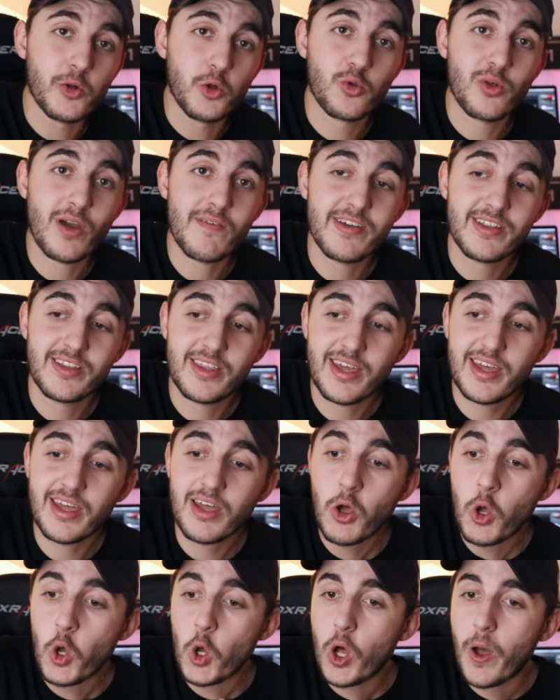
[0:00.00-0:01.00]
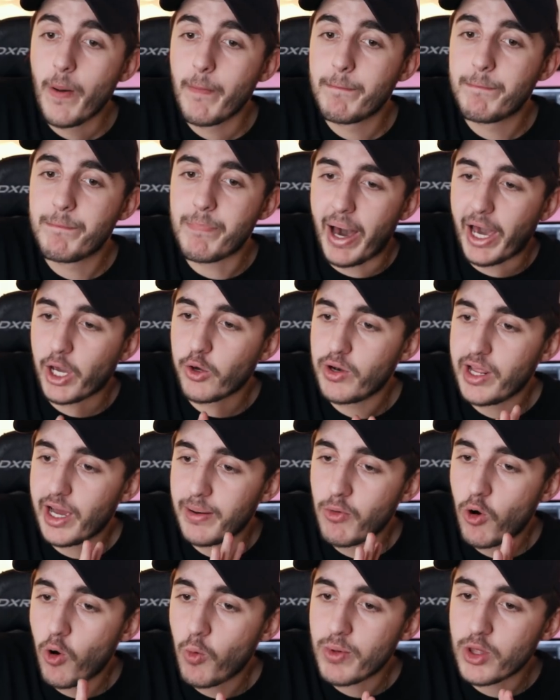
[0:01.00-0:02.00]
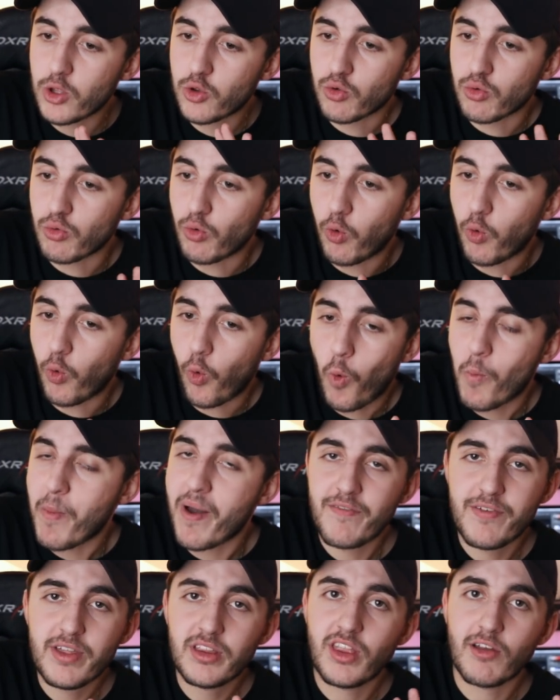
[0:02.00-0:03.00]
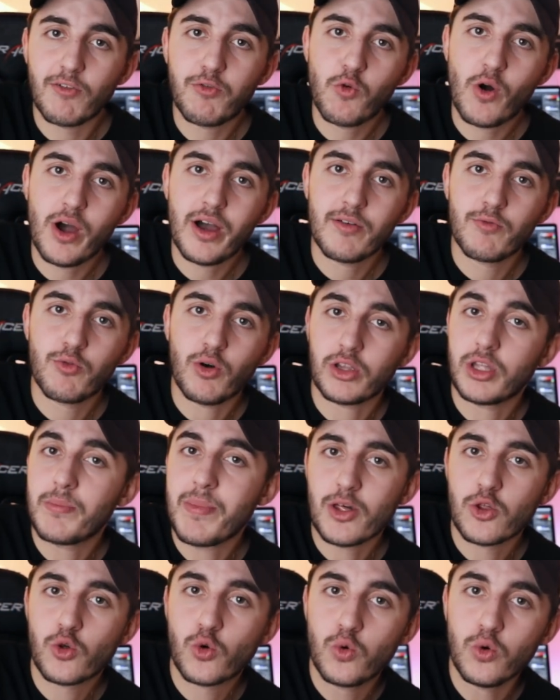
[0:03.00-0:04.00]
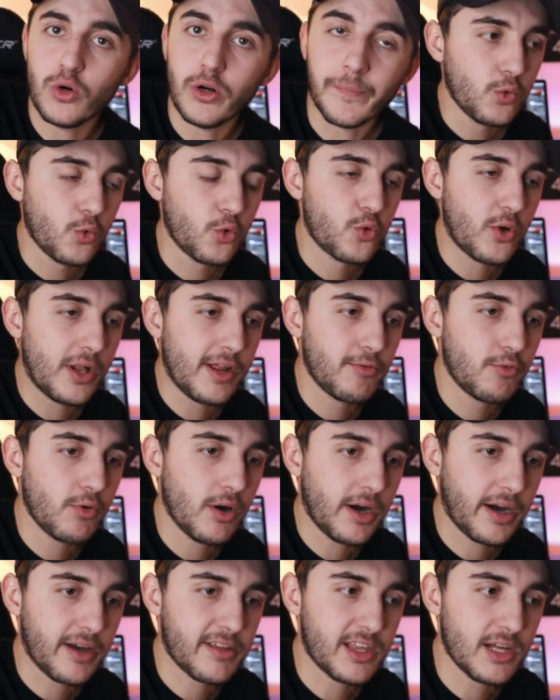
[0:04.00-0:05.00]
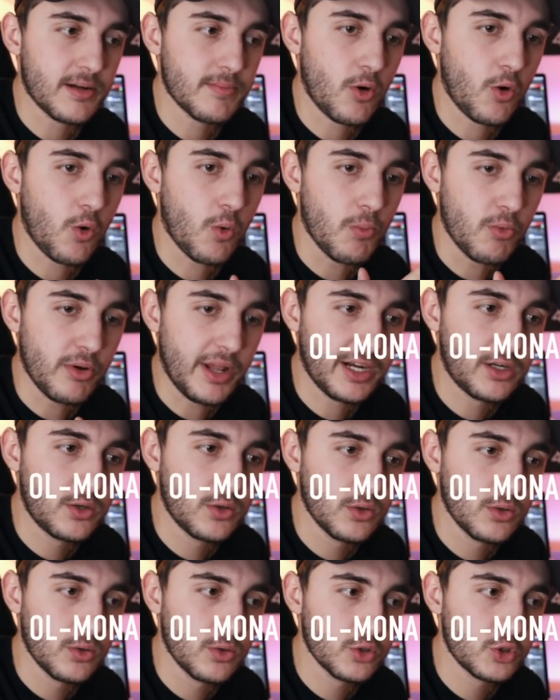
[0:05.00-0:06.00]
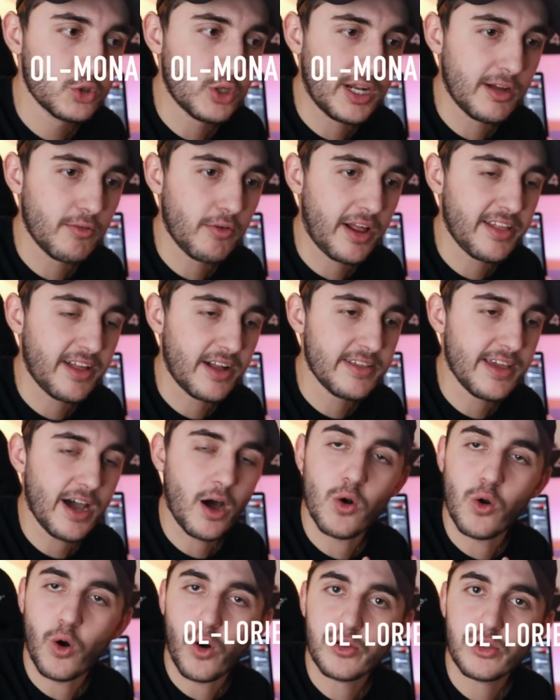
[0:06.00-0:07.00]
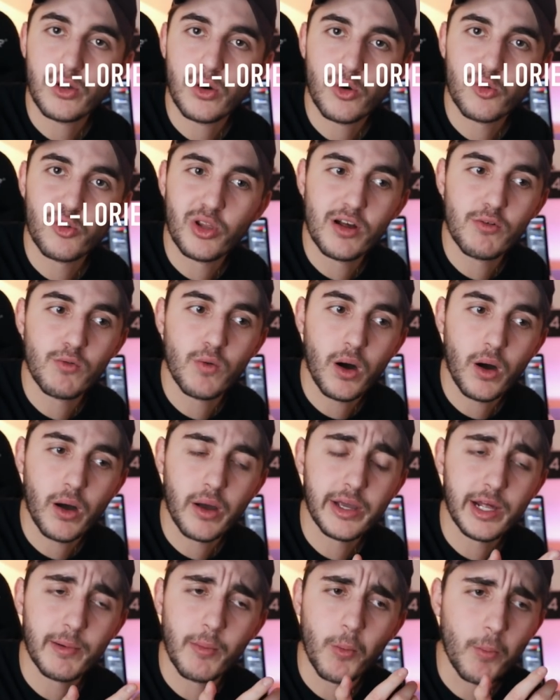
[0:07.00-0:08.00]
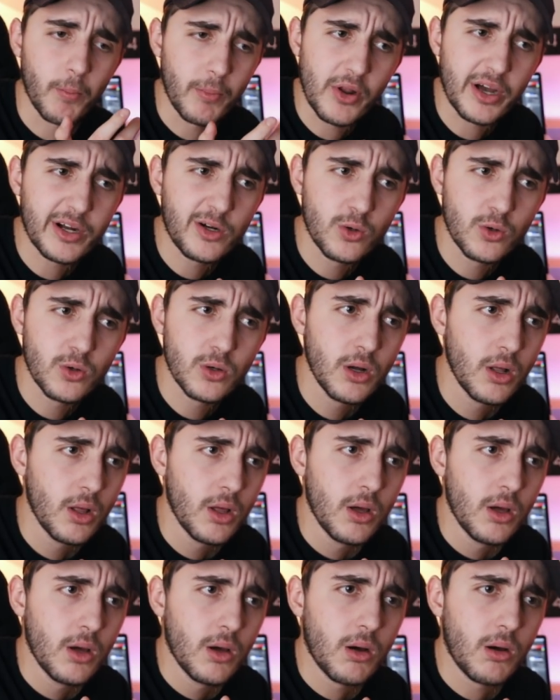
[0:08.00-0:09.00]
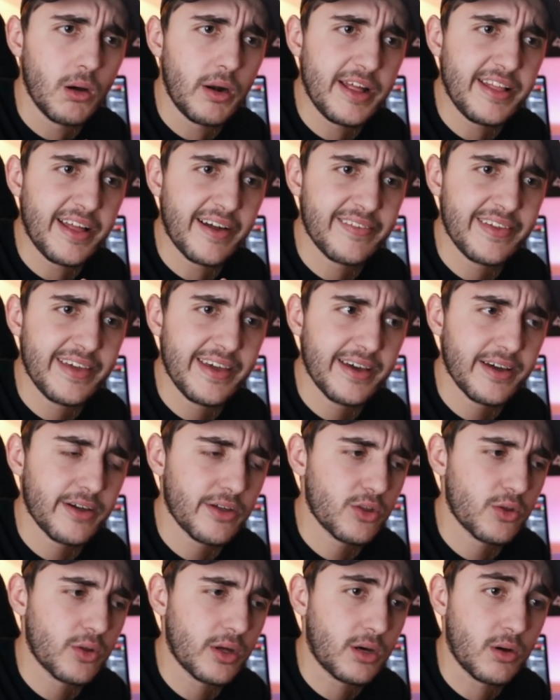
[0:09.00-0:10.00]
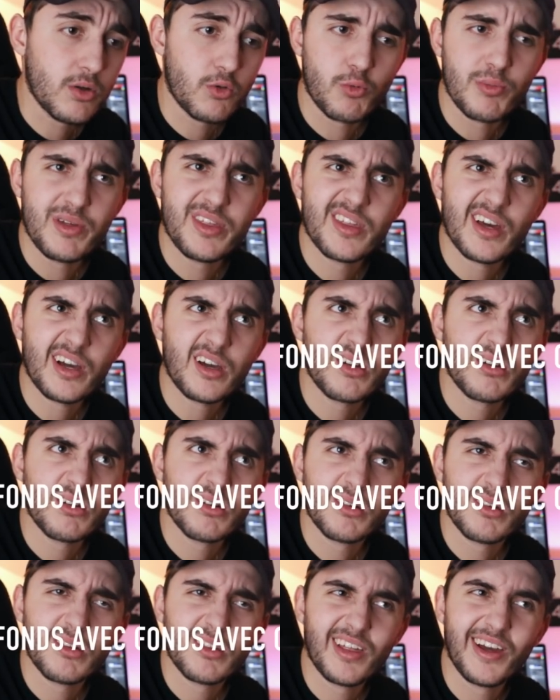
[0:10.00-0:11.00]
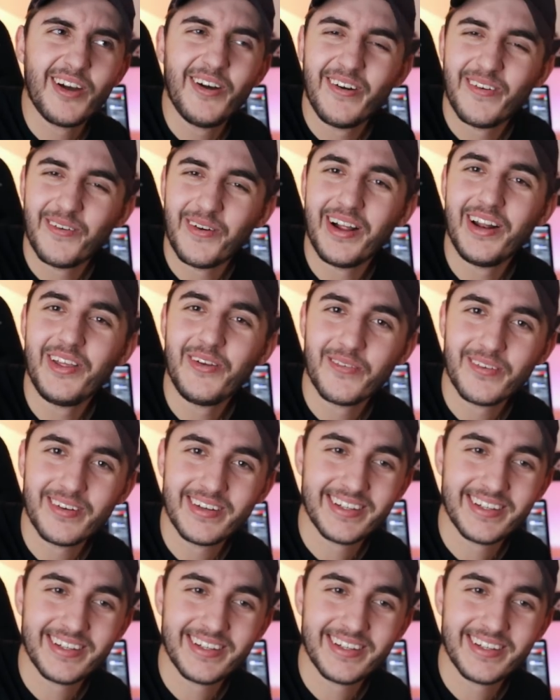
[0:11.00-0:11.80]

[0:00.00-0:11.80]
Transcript: Je suis invité pas régulièrement, mais on m'invite des fois à voir des matchs cool. Donc je suis allé voir récemment Monaco, je suis allé voir la dernière Lorient, je suis allé voir régulièrement Monaco euh, l'année dernière, je sais quand ils ont mis 5-0 à Lyon.